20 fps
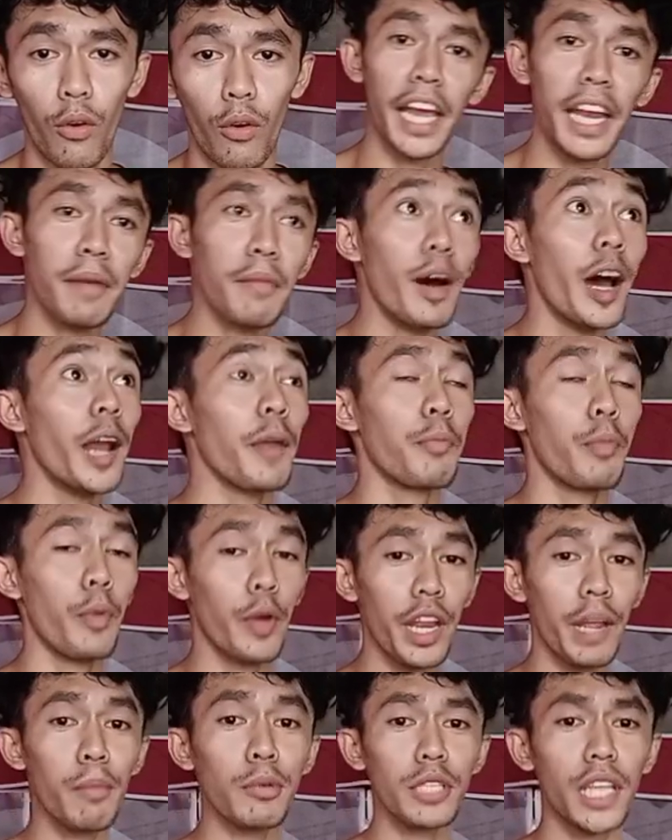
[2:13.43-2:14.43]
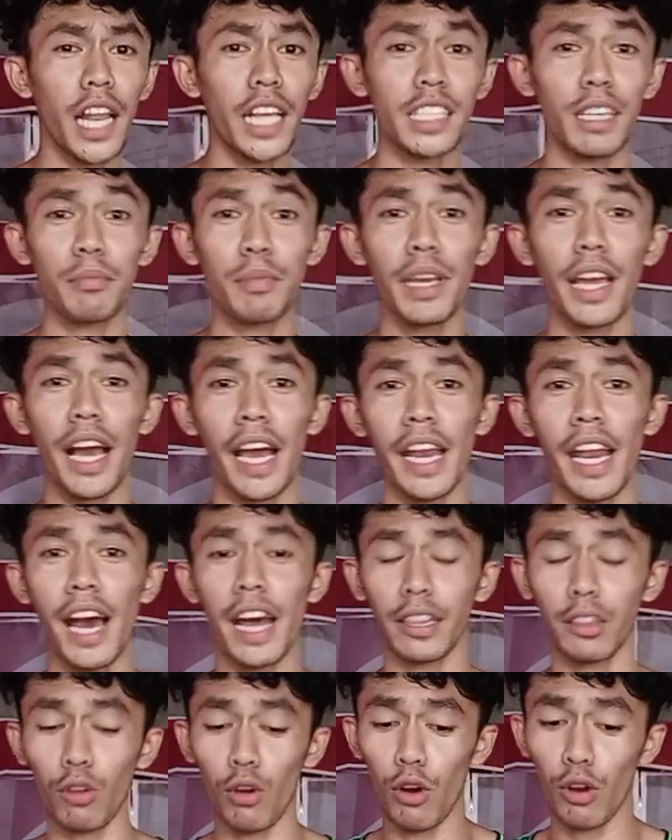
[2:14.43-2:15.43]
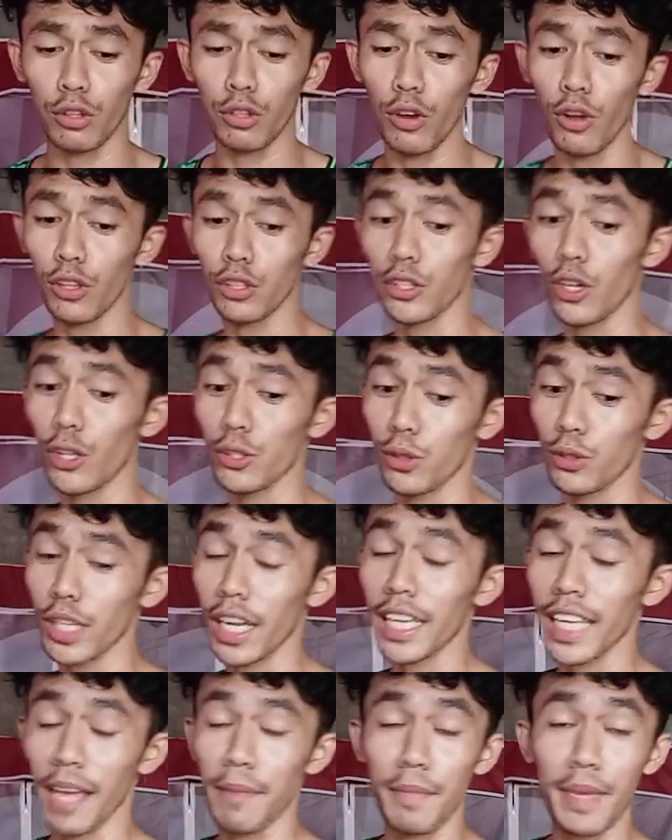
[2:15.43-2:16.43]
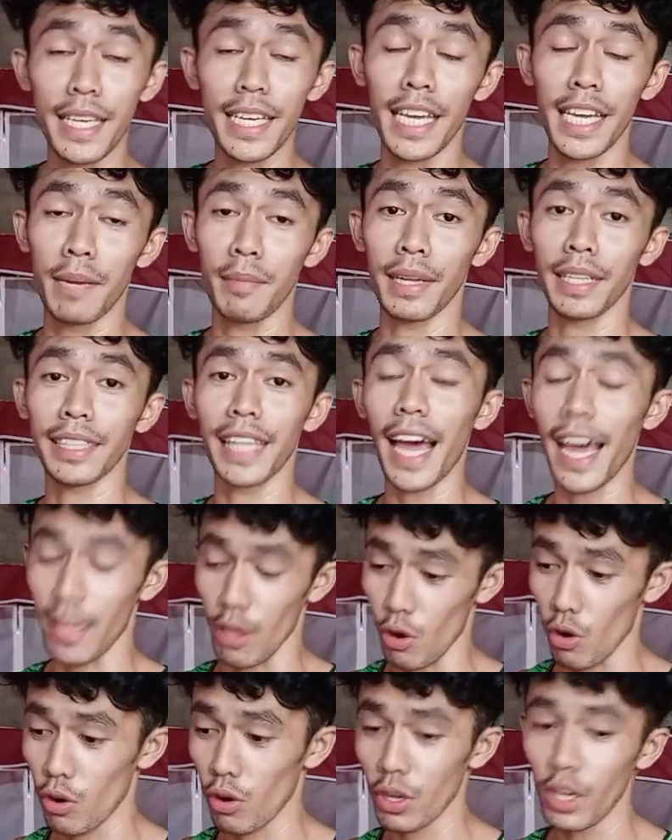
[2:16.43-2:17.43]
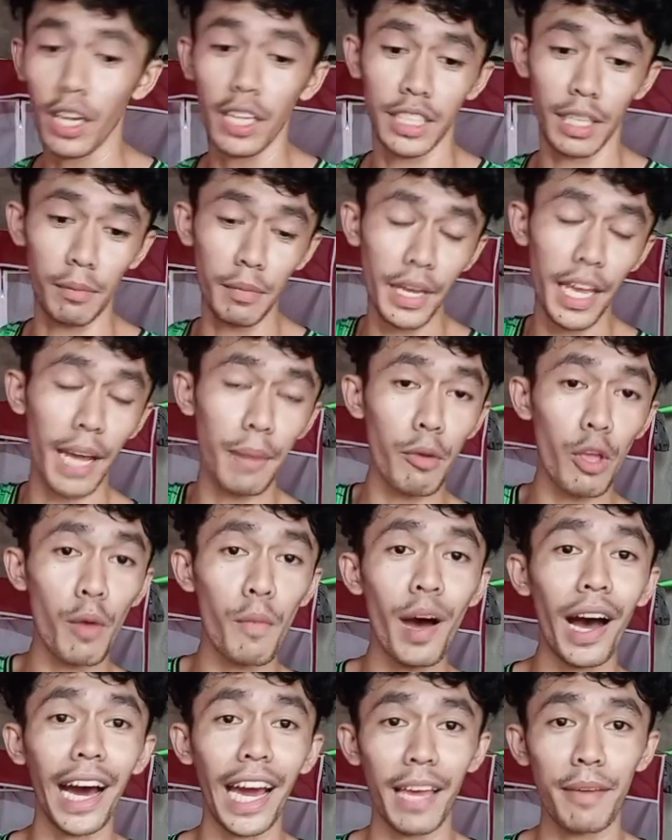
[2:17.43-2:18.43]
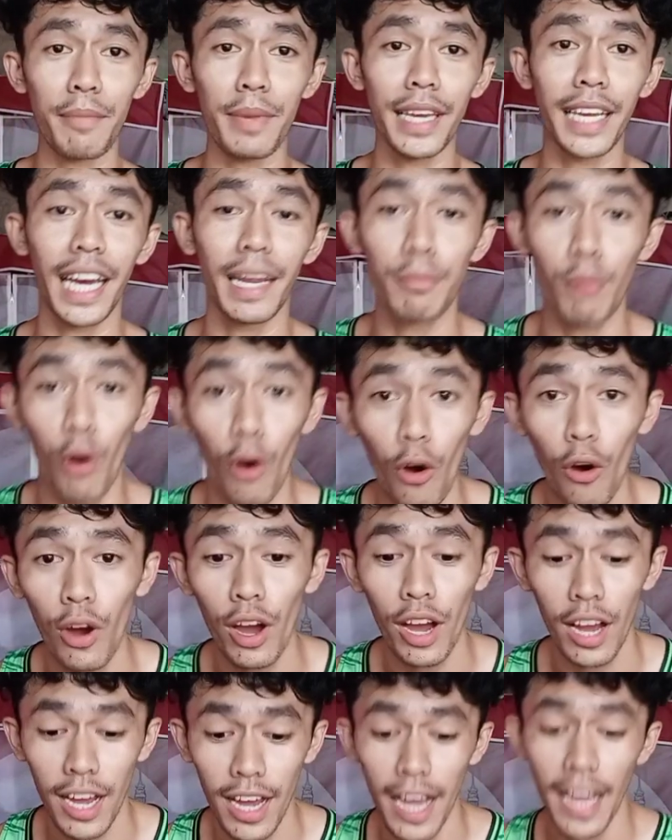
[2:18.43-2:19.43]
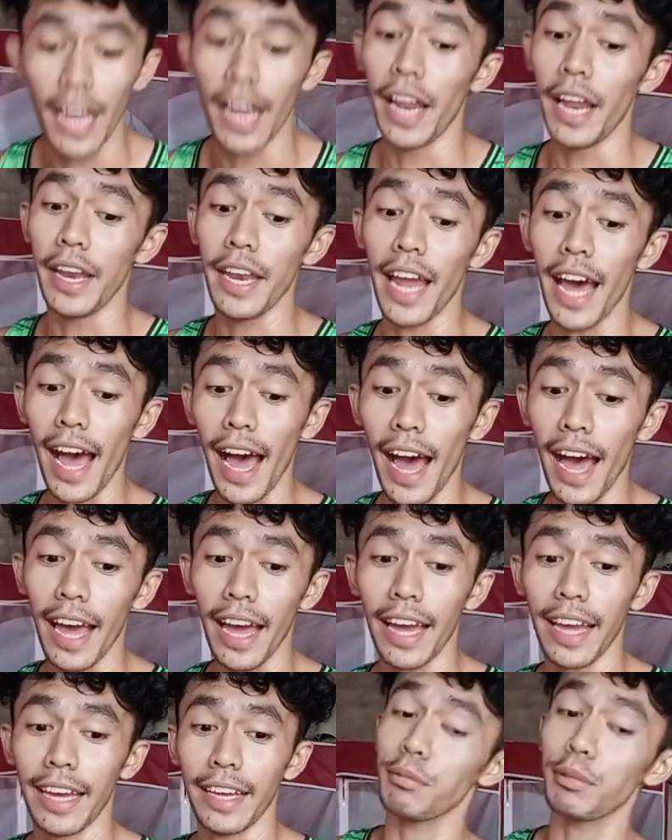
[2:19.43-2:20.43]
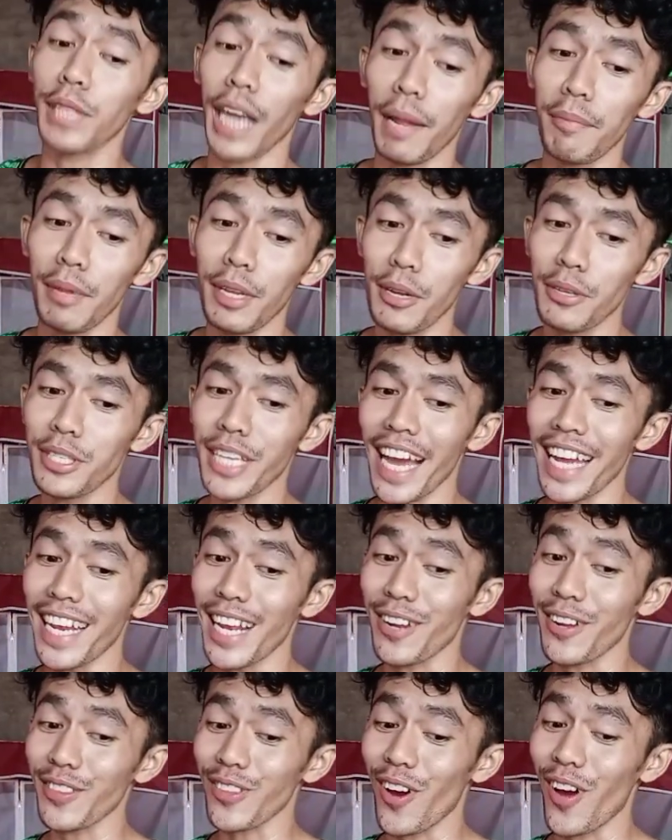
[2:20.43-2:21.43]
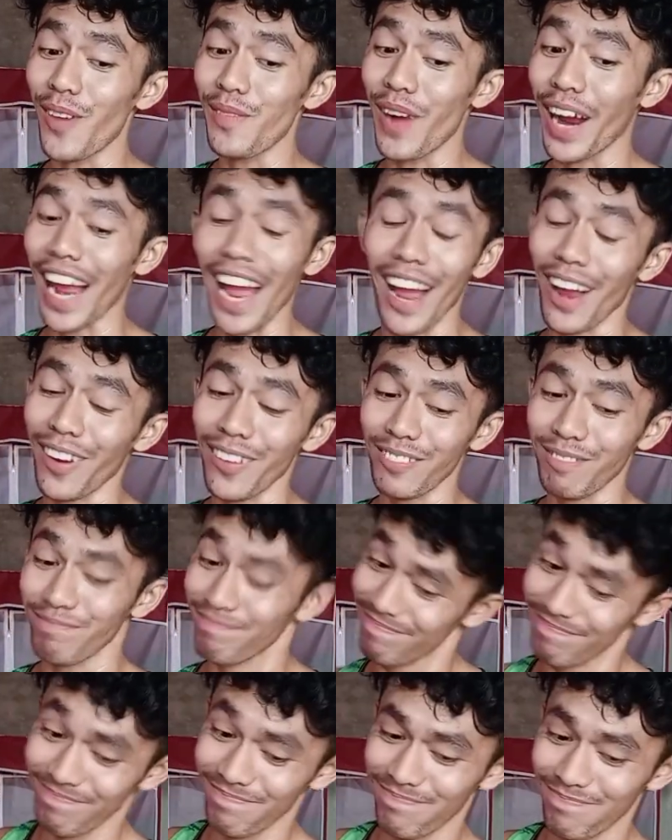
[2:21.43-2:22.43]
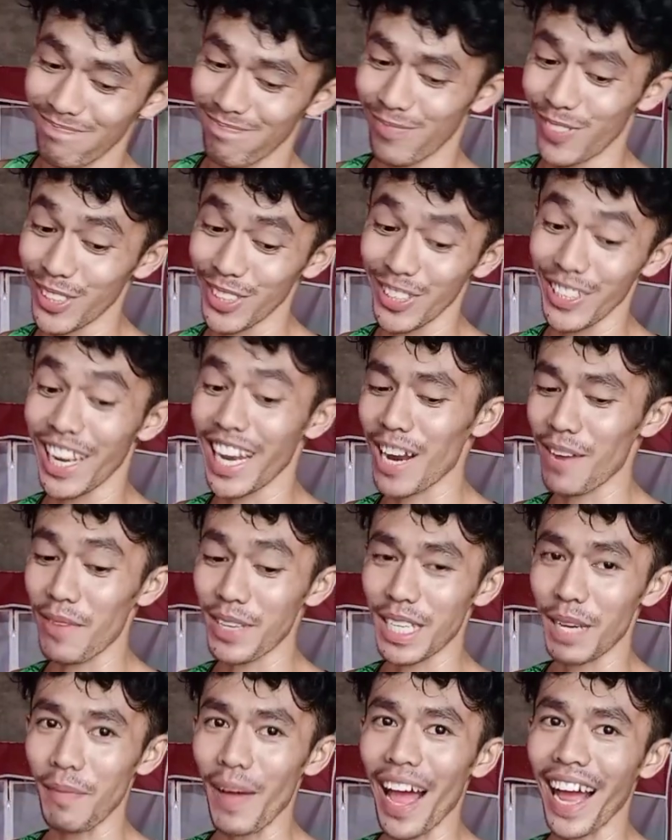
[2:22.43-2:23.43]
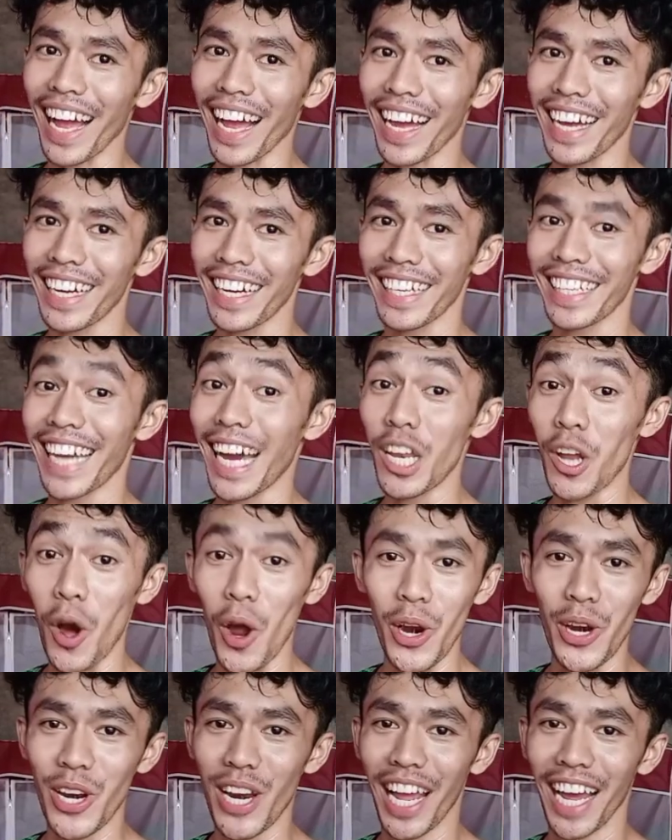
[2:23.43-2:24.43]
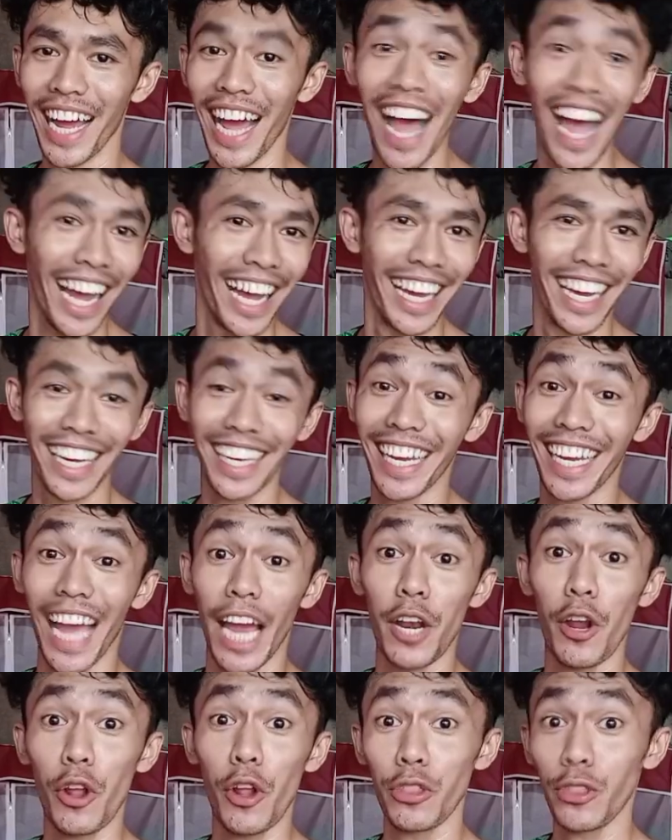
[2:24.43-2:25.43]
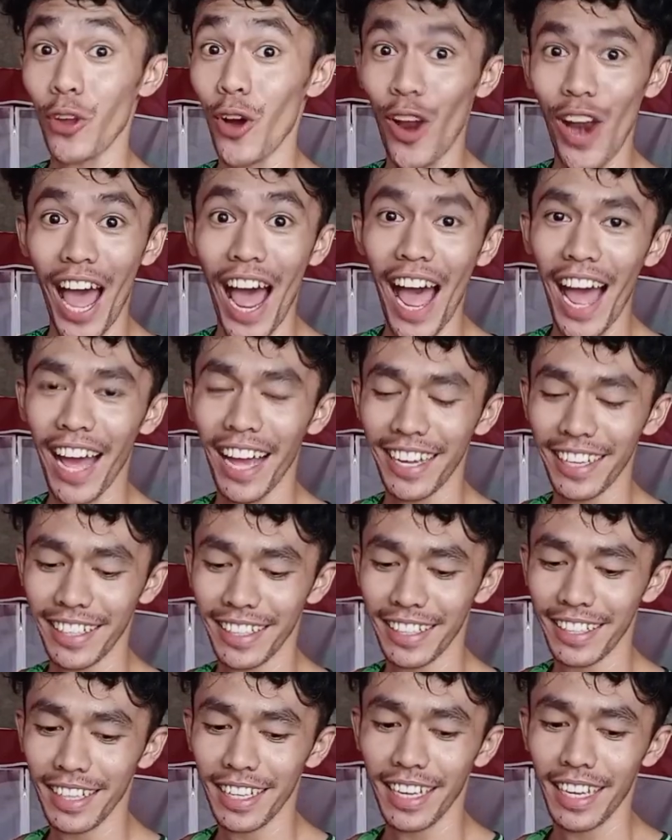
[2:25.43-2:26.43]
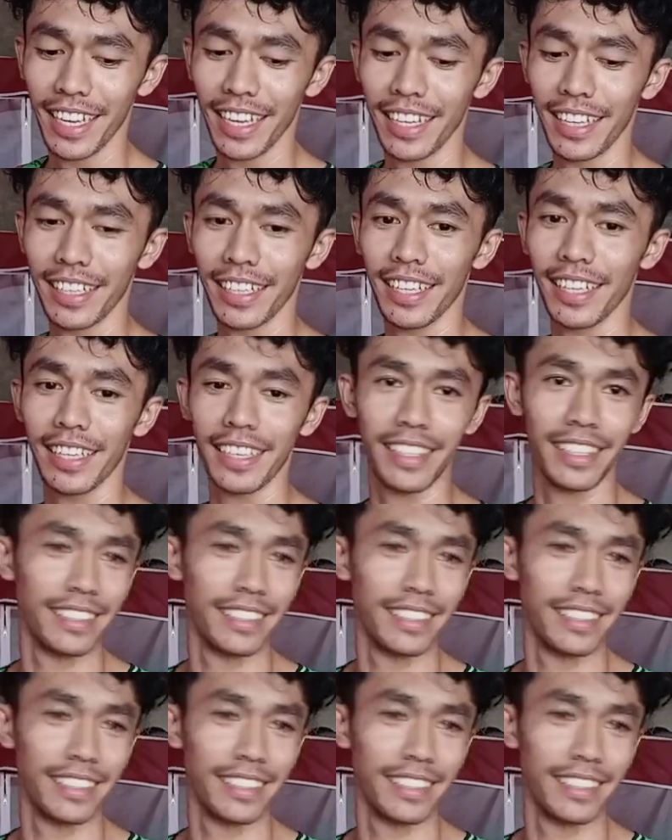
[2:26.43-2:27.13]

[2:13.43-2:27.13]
Kaya naman, pwede mo silang sabihan na tol, tol, tol, total kaibigan naman tayo. Sabihan mo yung mga kaibigan mo na subscribe din yung channel ko, tol. Baka gusto nilang masapak. Ganon. Ha! Ganon, tol, ha? Dada!